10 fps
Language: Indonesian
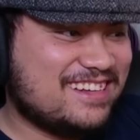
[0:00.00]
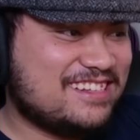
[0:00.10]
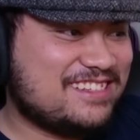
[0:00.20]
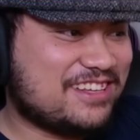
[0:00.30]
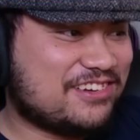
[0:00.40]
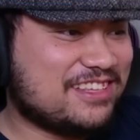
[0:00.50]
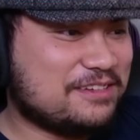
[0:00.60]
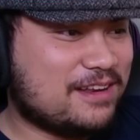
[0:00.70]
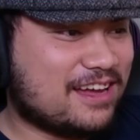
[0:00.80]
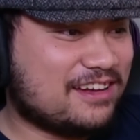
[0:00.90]
si Sironya
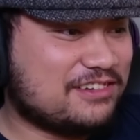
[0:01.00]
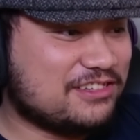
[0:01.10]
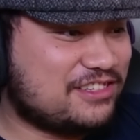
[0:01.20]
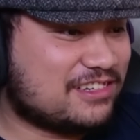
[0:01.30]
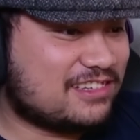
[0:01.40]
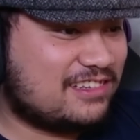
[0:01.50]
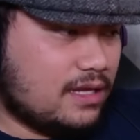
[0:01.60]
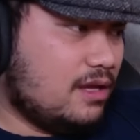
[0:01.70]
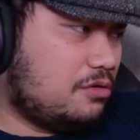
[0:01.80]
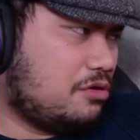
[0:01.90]
di belakang lucu loh.
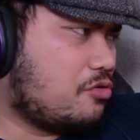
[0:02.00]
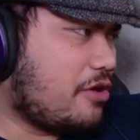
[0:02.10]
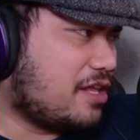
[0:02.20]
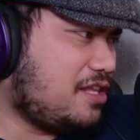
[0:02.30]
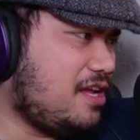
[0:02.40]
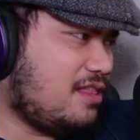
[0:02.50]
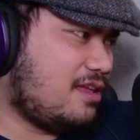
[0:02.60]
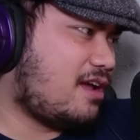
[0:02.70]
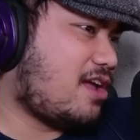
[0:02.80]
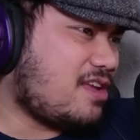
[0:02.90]
Kalau gue inget ingat
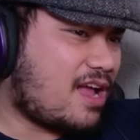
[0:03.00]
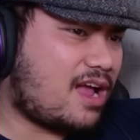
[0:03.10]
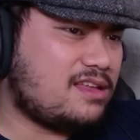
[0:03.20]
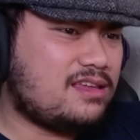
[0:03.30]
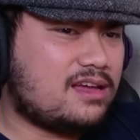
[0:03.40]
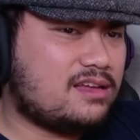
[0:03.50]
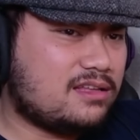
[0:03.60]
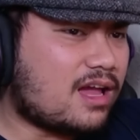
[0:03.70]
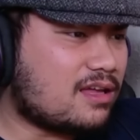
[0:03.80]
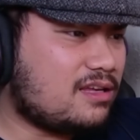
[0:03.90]
ya, kayaknya kakaknya
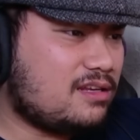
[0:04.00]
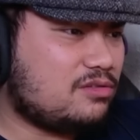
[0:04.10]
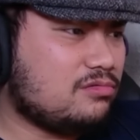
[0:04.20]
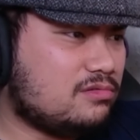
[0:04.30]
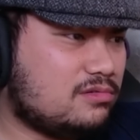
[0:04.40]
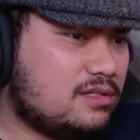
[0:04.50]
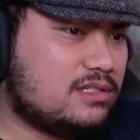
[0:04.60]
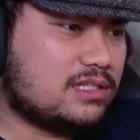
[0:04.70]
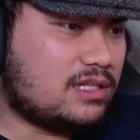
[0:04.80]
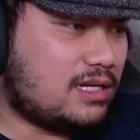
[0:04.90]
yang ini tuh
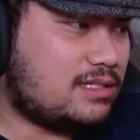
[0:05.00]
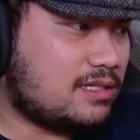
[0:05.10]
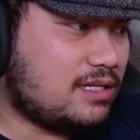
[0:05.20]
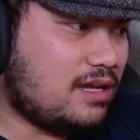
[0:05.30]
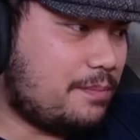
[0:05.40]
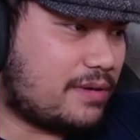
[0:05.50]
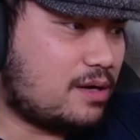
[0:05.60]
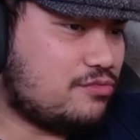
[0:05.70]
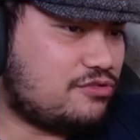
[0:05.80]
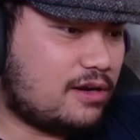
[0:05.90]
setelah dari sini nggak
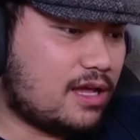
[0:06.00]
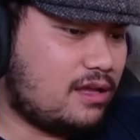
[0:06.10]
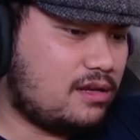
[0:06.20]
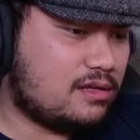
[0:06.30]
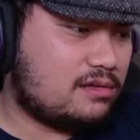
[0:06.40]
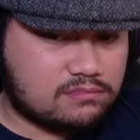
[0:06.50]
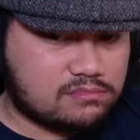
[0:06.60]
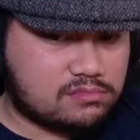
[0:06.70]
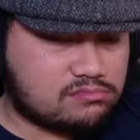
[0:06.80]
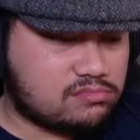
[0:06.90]
pernah muncul lagi deh.
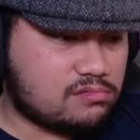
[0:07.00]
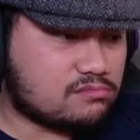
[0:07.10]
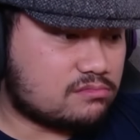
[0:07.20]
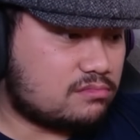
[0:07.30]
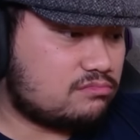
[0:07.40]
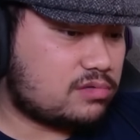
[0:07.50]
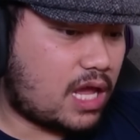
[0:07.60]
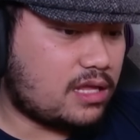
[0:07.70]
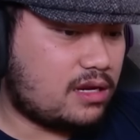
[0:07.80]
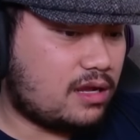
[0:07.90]
Hmm,
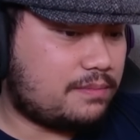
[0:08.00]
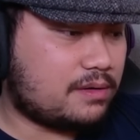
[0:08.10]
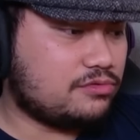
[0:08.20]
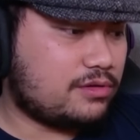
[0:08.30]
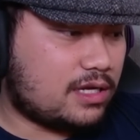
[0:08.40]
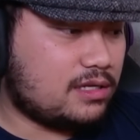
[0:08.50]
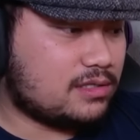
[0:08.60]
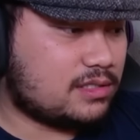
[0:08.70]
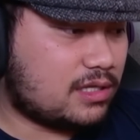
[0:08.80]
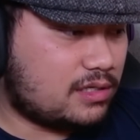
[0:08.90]
kayaknya dia nggak pernah muncul lagi
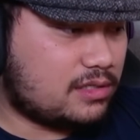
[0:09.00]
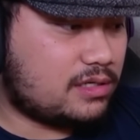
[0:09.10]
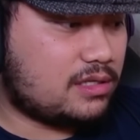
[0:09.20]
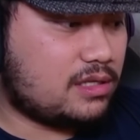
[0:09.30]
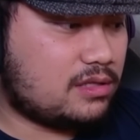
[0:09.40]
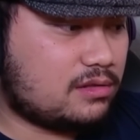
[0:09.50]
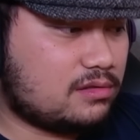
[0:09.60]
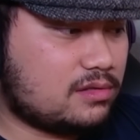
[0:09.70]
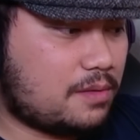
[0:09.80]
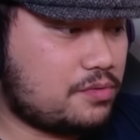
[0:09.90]
deh setelah dari
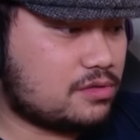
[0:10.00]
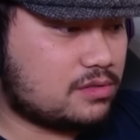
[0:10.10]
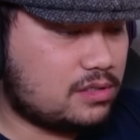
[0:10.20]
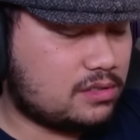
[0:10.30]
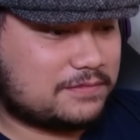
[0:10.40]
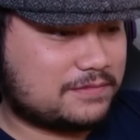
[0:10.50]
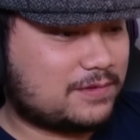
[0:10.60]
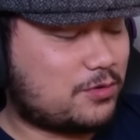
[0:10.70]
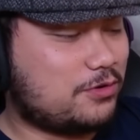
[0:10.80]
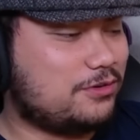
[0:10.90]
episode ini.
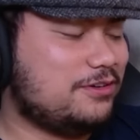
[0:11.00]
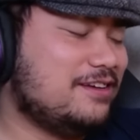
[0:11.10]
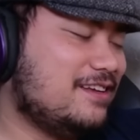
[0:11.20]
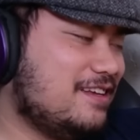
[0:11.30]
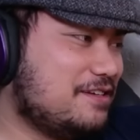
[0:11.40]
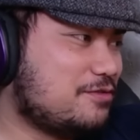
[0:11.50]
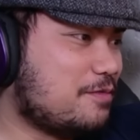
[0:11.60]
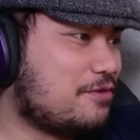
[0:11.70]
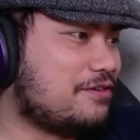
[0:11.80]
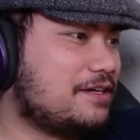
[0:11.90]
Oh,
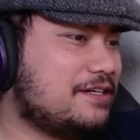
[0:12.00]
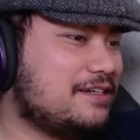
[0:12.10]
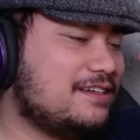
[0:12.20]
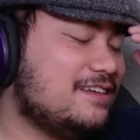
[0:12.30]
gue baru ngeh.